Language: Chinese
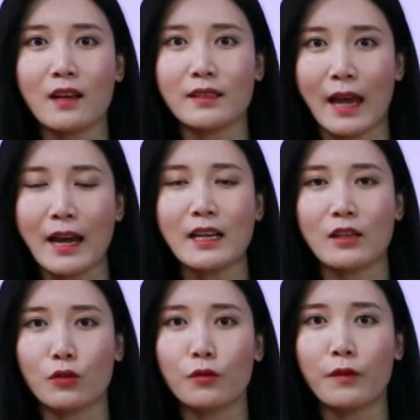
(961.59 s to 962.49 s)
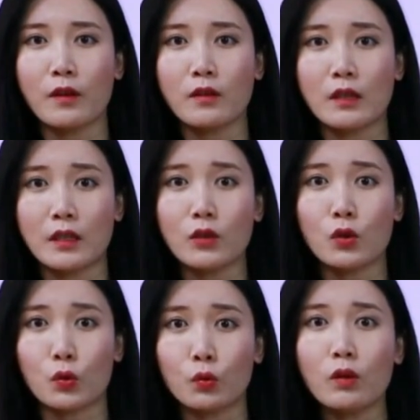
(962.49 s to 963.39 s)
上财产纠纷，已经
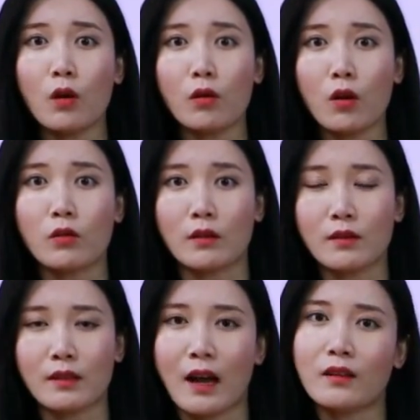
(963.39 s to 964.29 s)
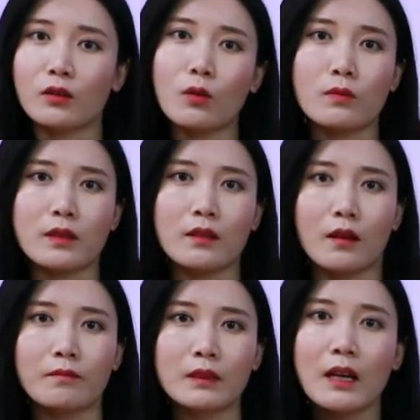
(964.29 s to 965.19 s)
足够构成此案的动机
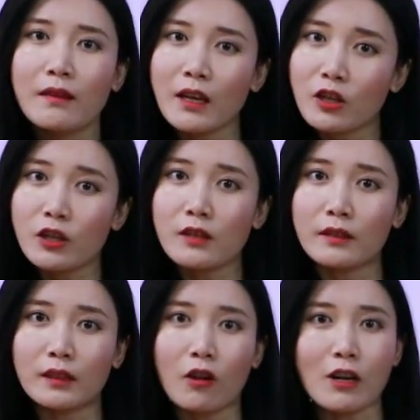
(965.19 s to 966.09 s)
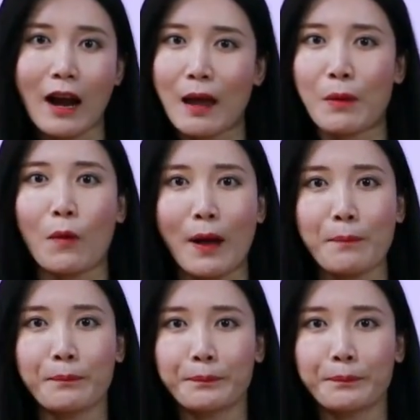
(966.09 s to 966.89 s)
了。但是事情到这儿还没完。